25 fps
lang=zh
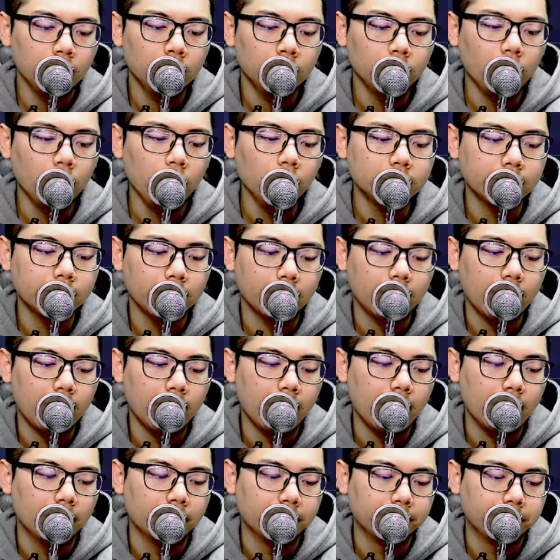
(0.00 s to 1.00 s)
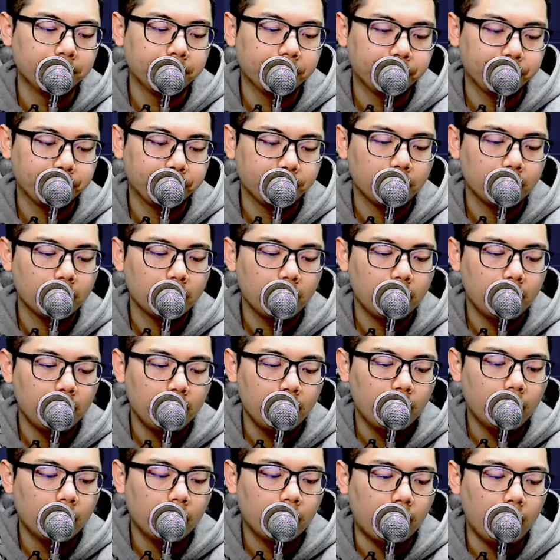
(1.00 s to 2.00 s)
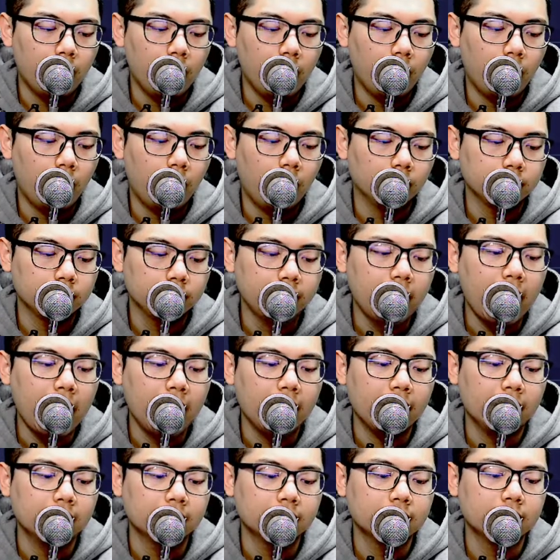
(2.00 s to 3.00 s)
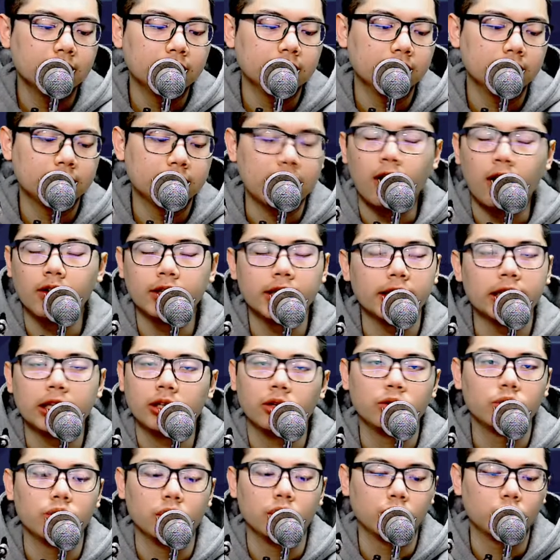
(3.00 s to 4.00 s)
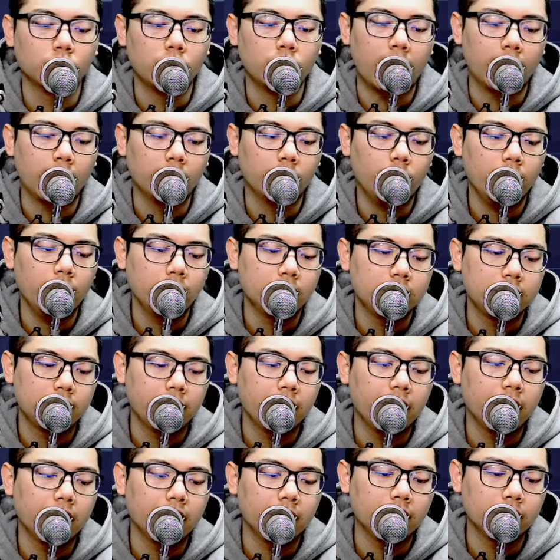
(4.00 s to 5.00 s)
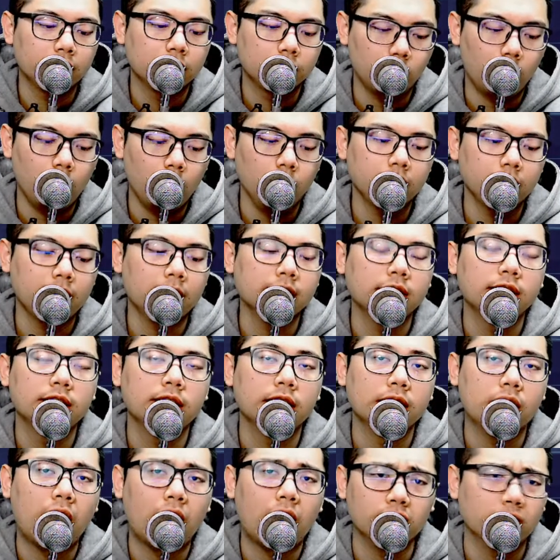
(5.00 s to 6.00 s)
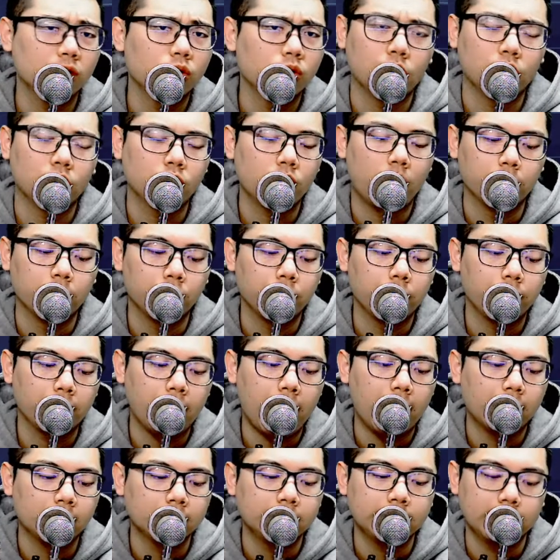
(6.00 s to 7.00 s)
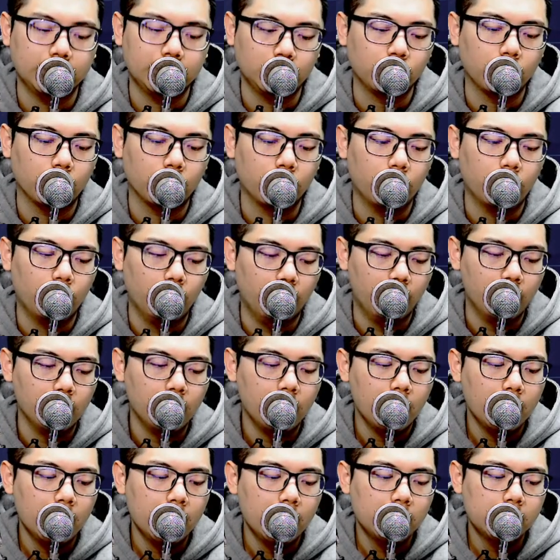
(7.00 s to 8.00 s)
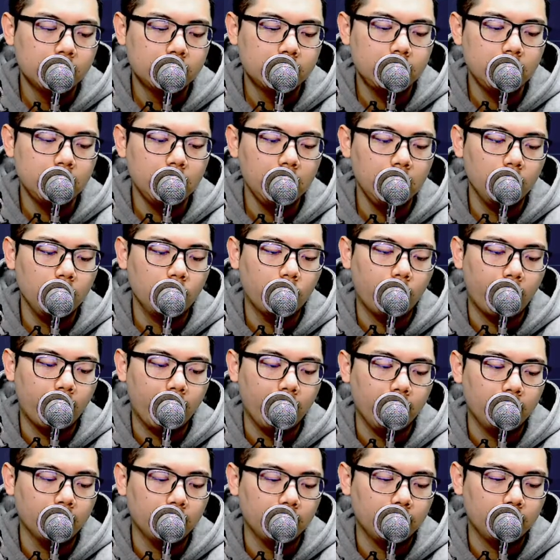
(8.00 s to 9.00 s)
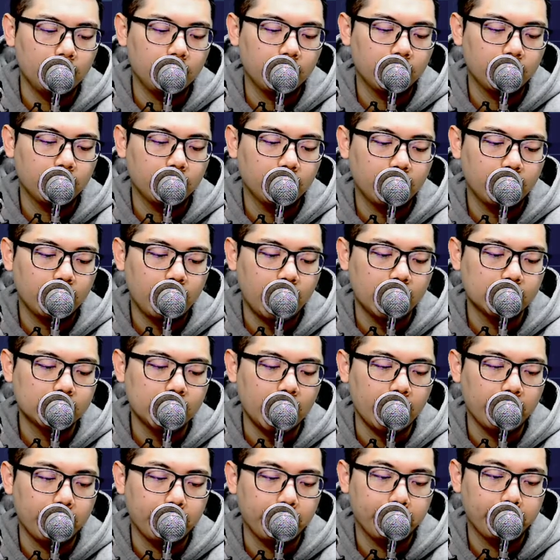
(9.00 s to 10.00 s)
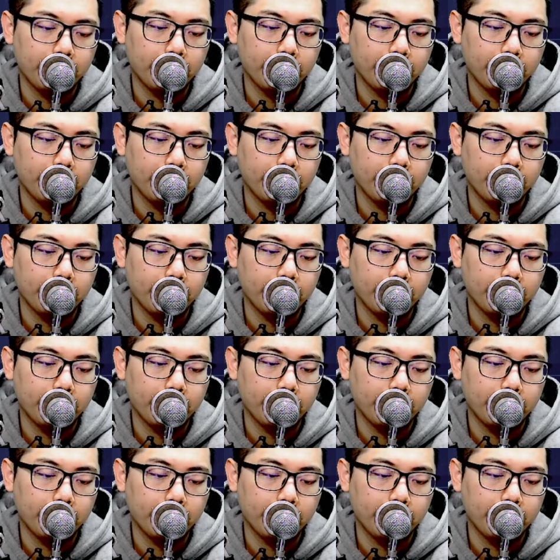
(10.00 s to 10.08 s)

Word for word: 东简刚刚看了，然后带领这个好几天前都选出来了，未接中。但是这好几天选出来，我们就不看了，之前都选过了。细微看一下，